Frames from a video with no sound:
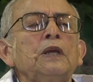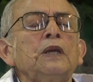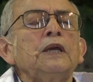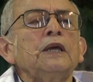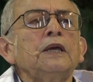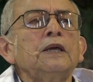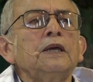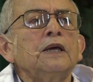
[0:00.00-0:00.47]

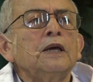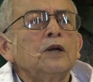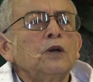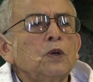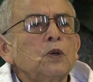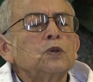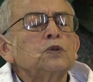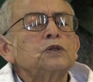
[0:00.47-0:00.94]
Y
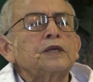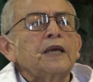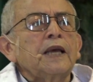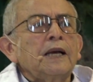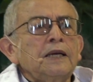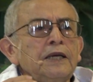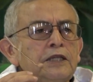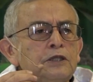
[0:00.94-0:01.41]
los que
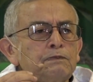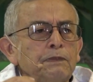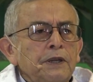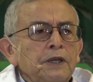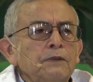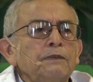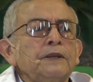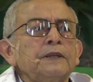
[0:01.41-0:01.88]
han
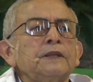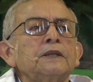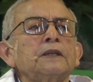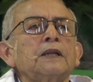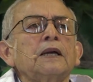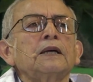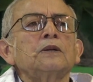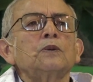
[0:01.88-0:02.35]

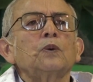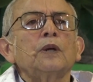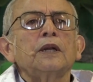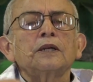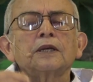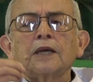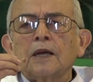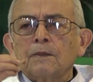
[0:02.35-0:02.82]
experimentado
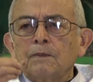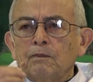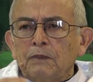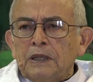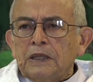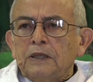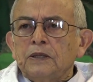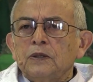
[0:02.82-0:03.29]
el
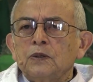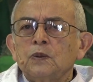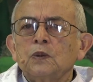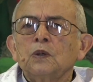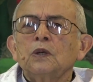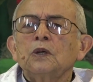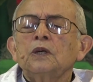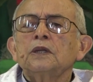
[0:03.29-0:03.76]

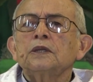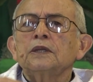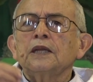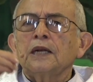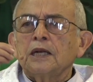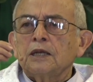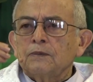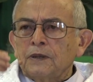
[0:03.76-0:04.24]
camino
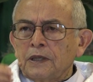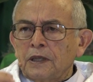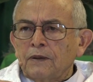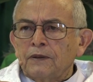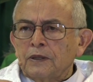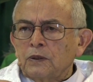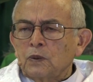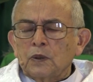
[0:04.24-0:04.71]
de las
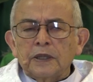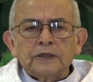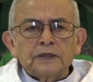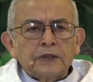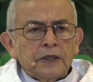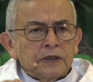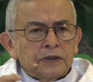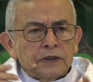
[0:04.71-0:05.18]

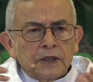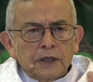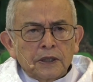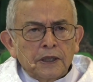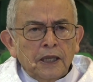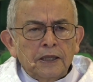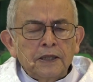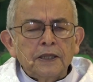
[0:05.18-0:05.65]
bienaventuranzas
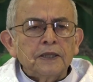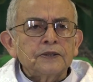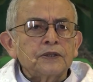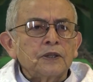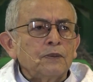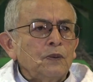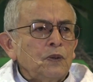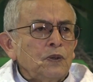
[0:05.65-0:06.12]
dan
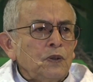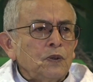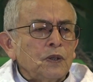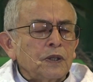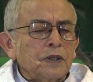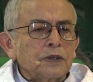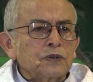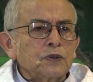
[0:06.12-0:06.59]
testimonio
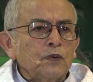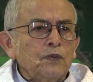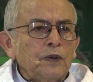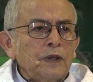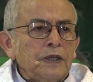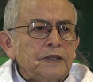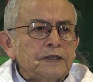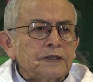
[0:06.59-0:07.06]
de que son
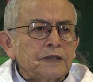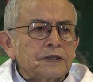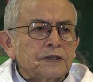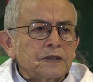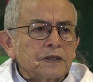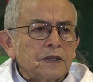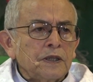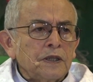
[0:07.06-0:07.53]

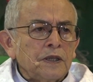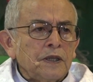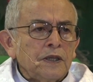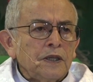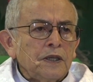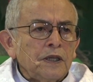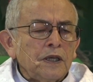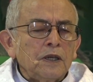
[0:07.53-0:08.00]
felices.
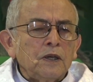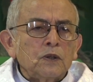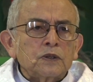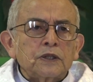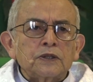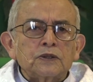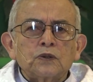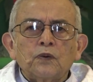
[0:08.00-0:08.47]
Y
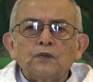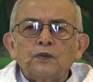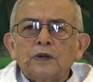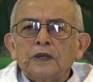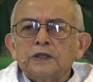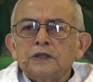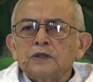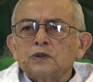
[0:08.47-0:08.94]
los que son
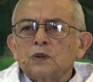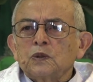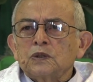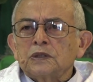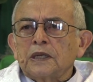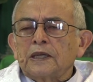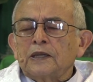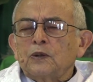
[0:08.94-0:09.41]
felices son
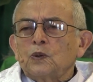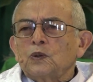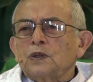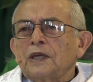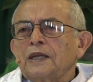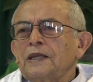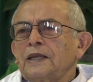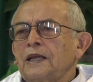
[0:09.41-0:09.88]
santos
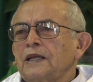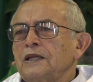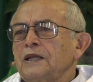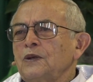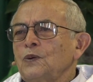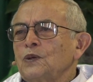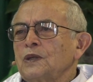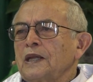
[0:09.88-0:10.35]
y han
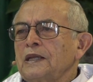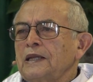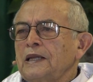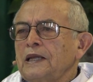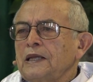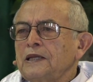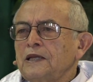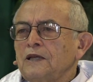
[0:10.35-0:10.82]
tenido
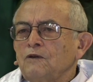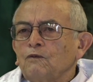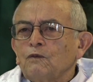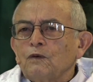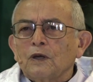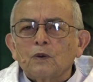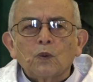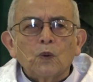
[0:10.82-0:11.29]
tantas
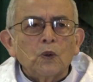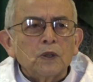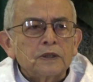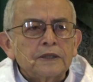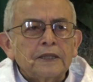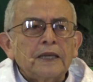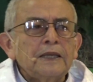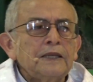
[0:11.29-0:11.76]

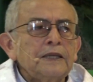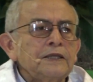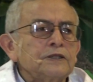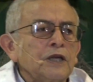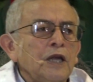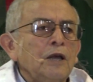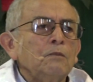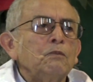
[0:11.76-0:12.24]
dificultades
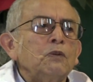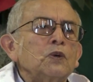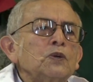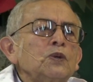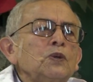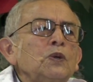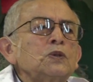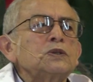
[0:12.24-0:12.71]

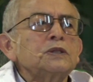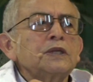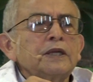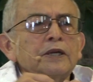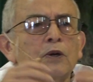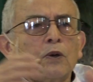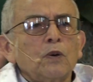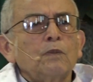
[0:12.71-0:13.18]
por no
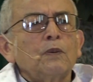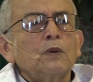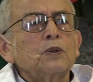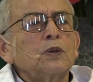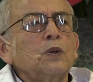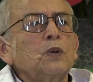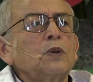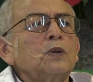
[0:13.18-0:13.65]
ser como
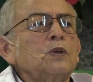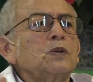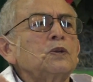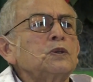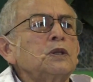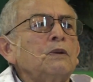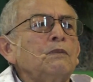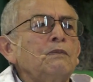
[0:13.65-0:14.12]
todos
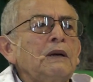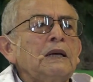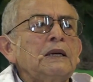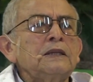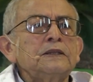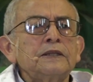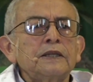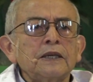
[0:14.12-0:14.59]
los
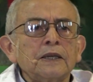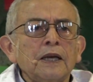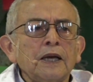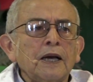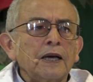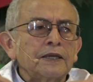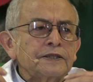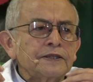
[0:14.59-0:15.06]
demás,
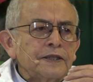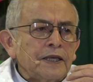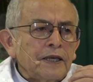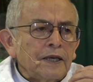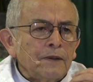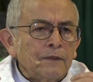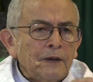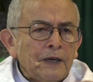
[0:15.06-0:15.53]
dejarse
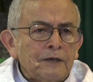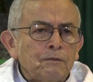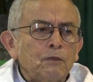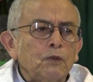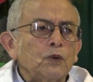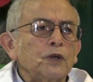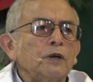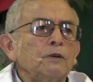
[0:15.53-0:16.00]
llevar
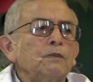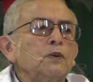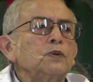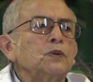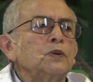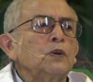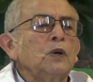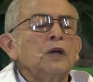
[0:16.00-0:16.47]
por el
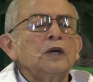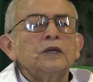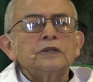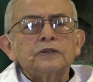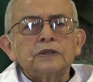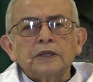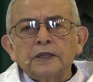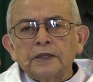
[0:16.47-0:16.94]
mundo,
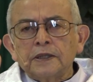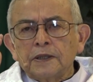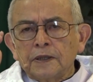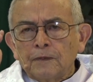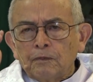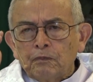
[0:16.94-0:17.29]
ser